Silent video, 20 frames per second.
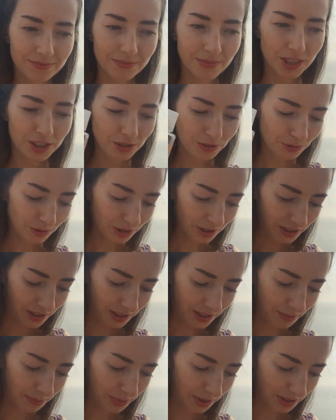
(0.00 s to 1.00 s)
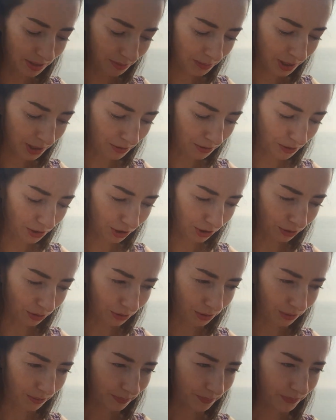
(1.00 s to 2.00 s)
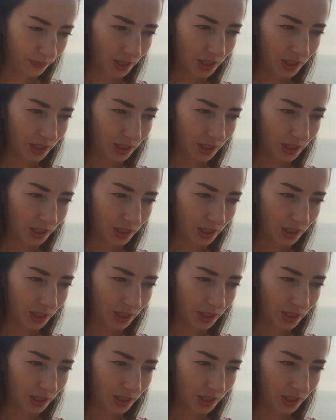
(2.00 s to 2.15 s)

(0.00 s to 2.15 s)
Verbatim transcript: насколько я понимаю, что